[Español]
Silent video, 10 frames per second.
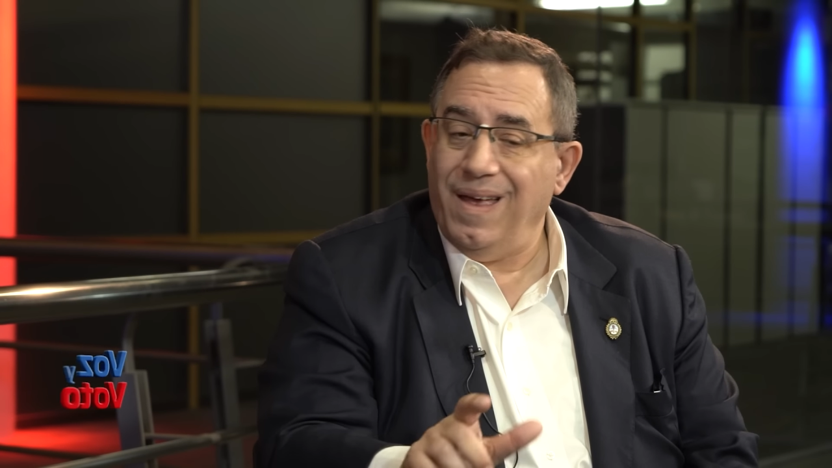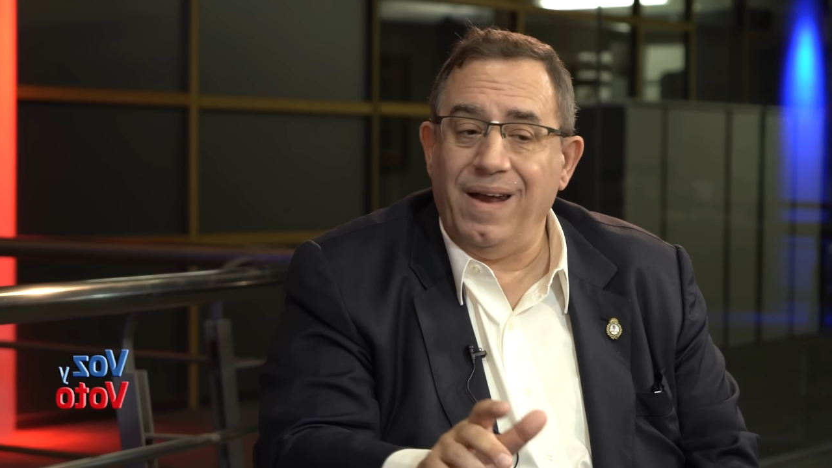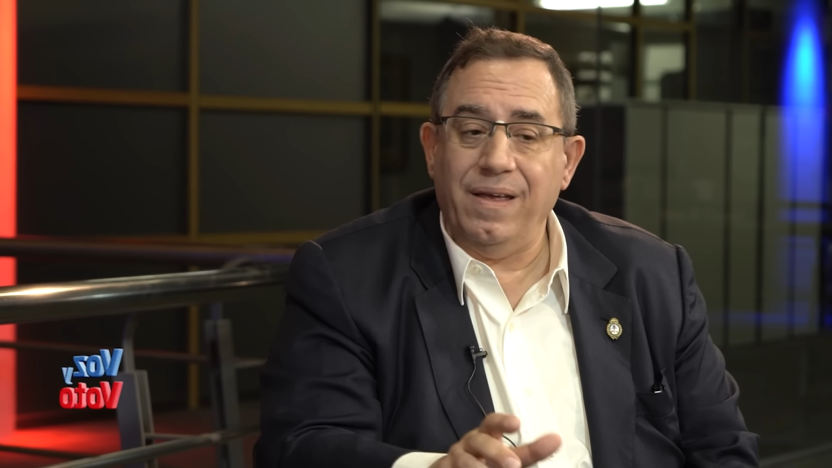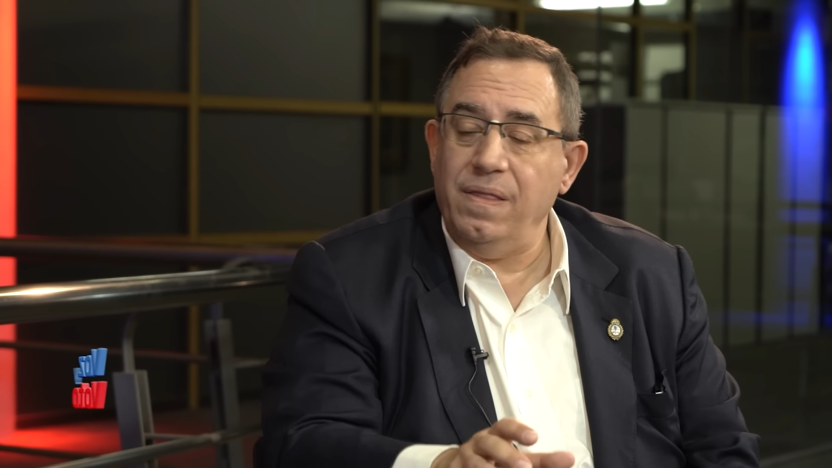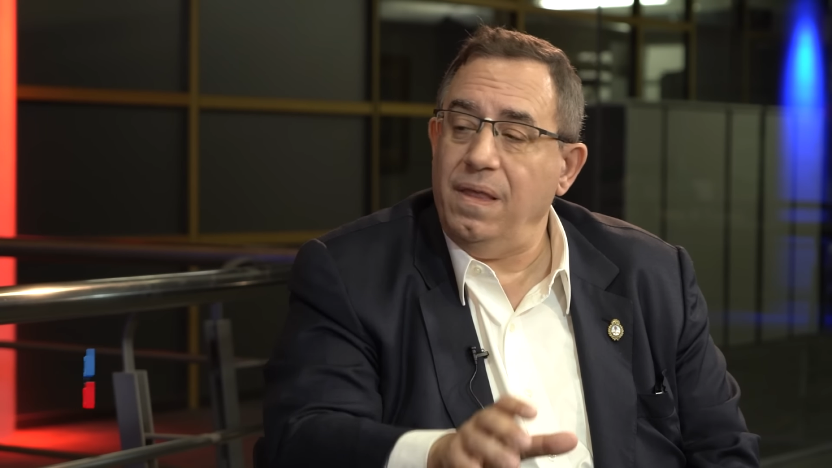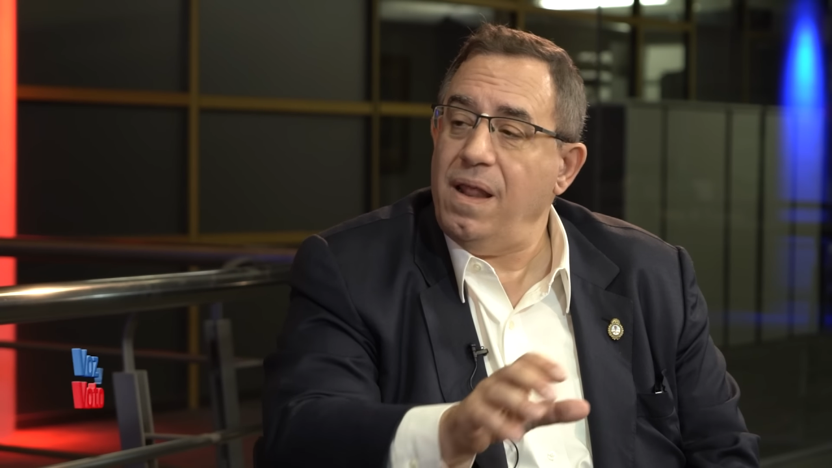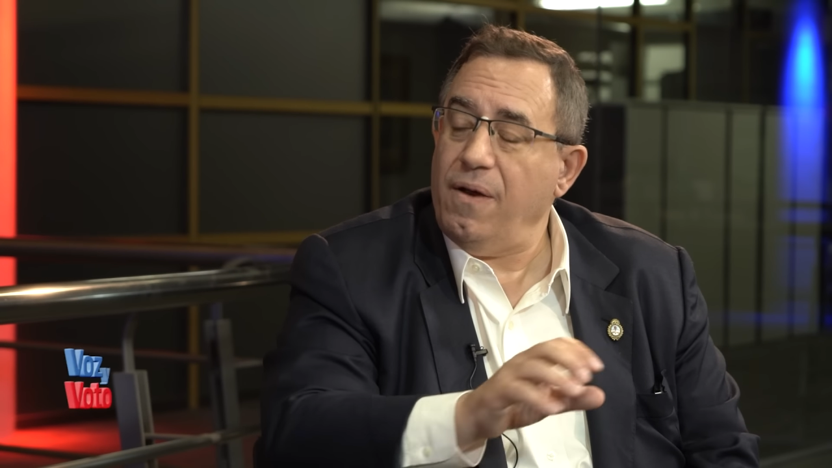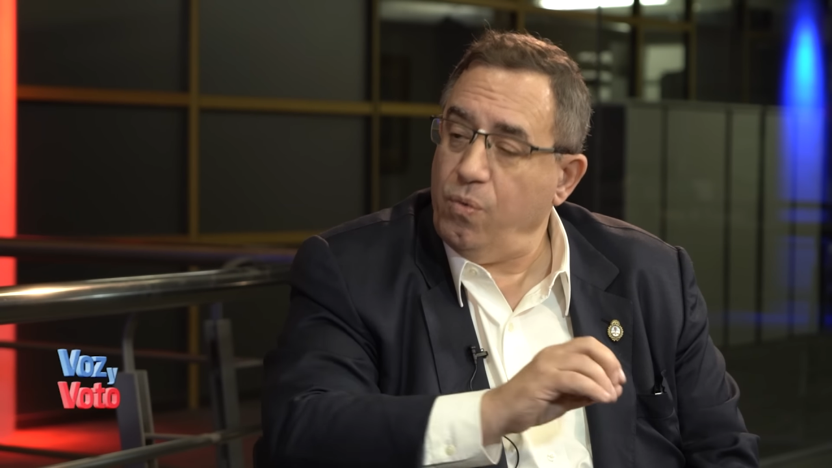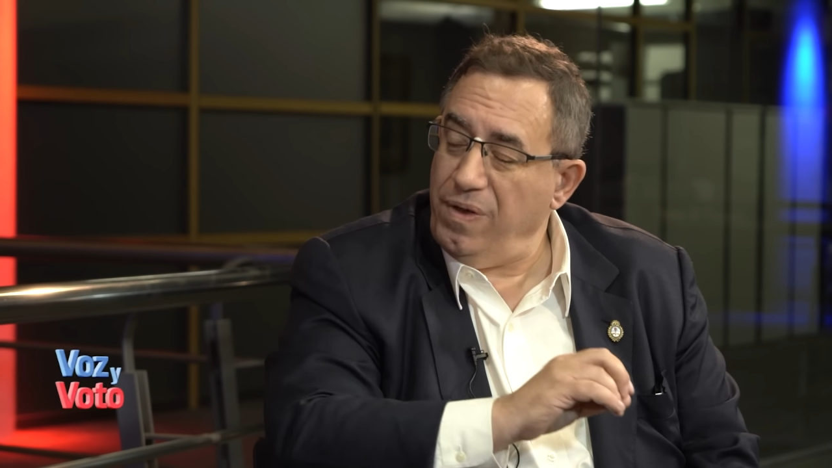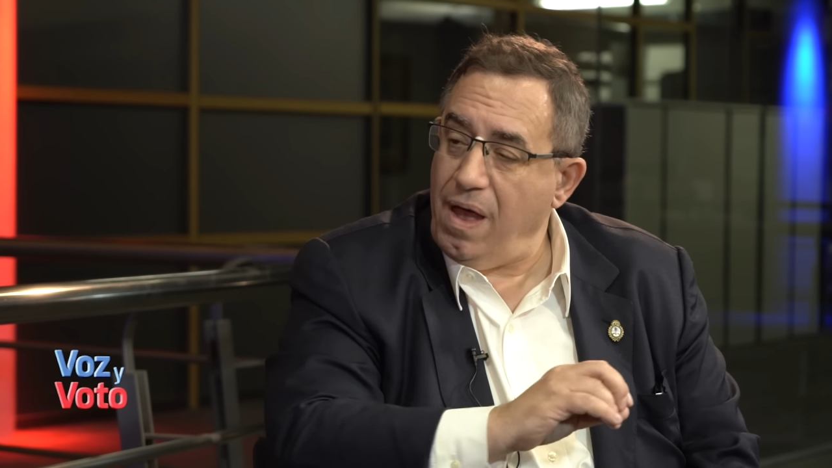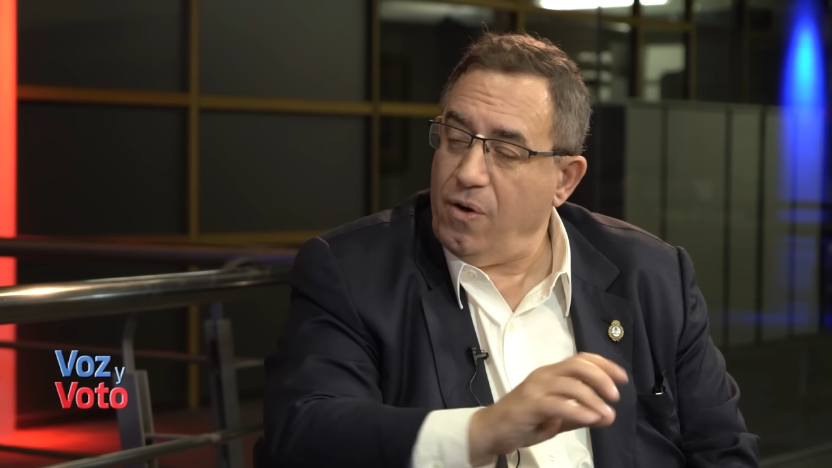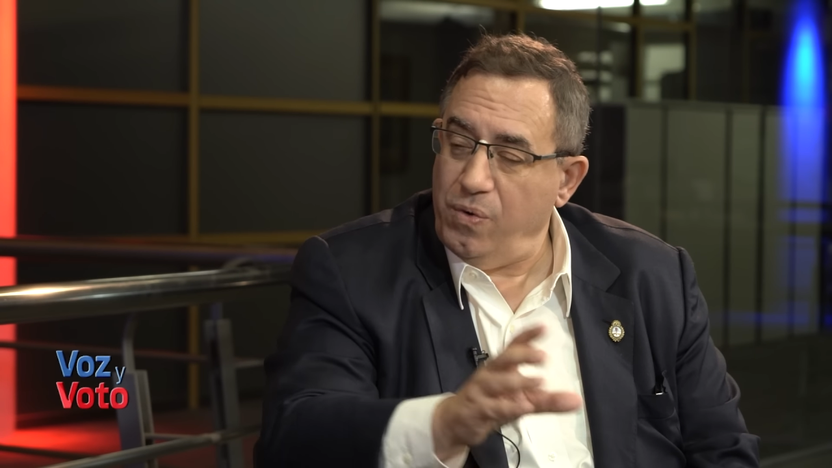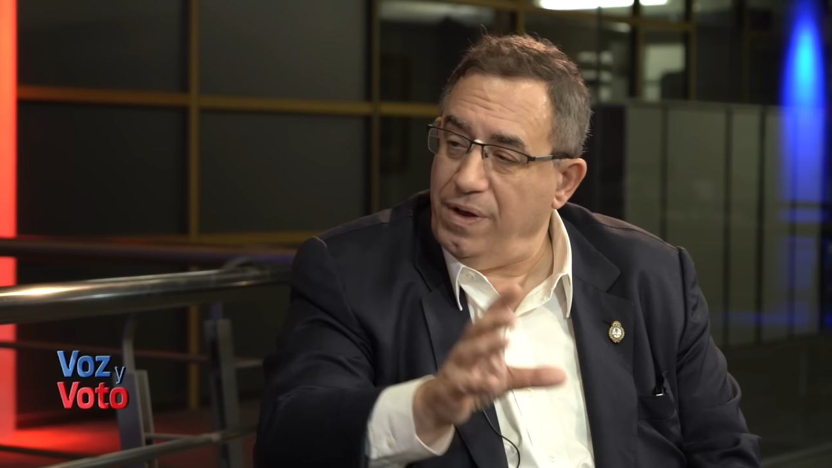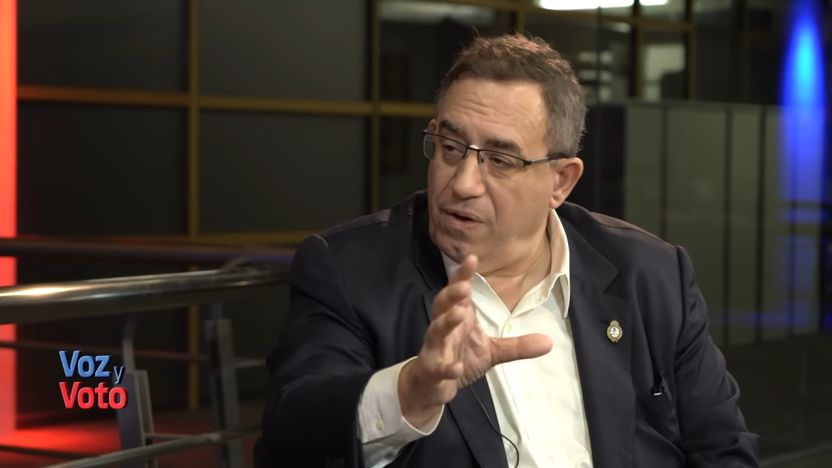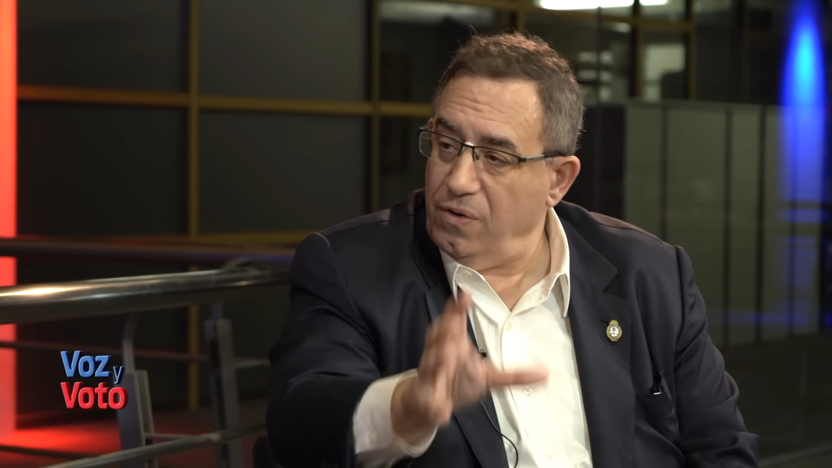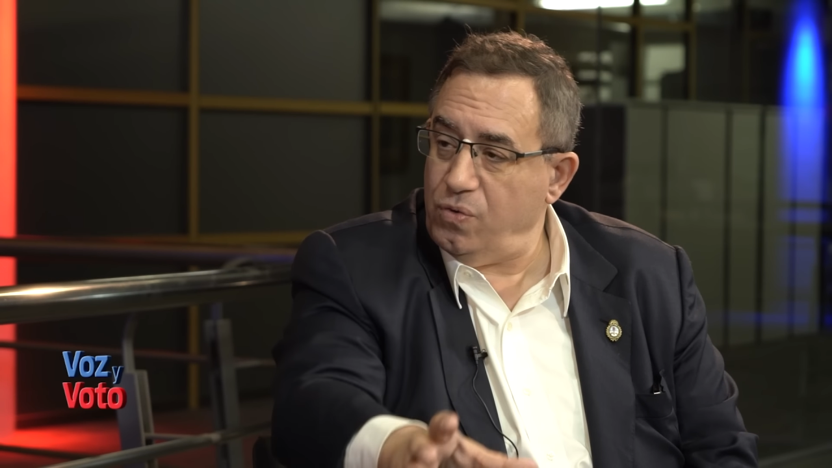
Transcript: Argentina arruinó